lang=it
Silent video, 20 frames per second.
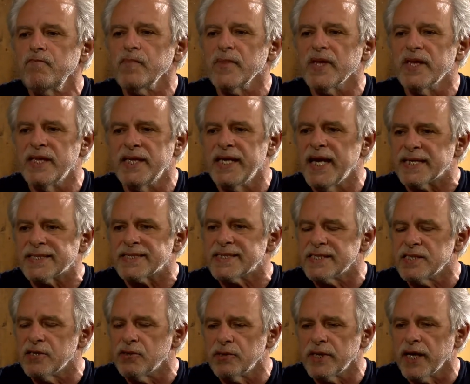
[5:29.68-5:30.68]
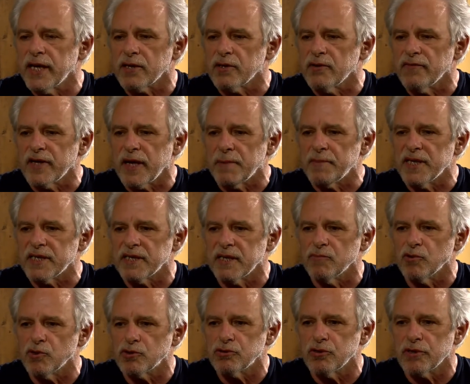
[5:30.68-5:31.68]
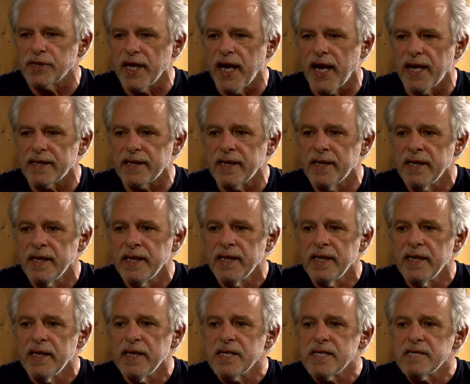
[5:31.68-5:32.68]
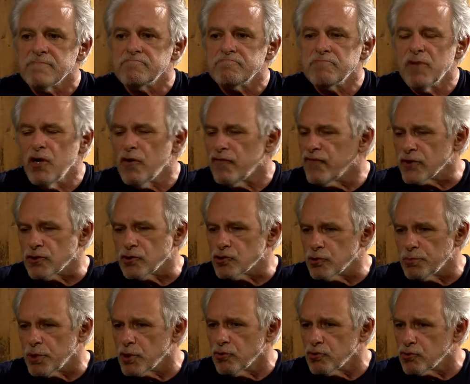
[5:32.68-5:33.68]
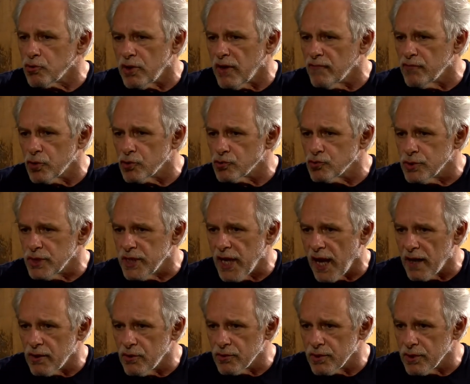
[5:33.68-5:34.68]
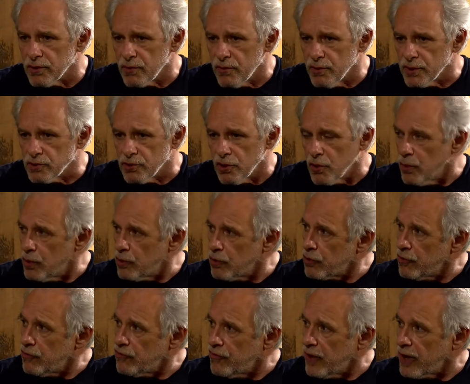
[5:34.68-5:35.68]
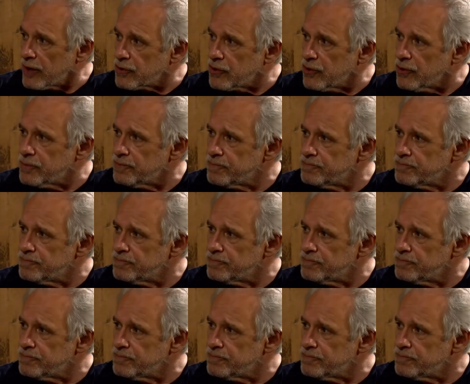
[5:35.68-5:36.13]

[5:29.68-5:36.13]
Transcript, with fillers: di azione erano veramente molto chiare. Io ho fatto soprattutto lavoro sui dialoghi, questo è quello che ho fatto.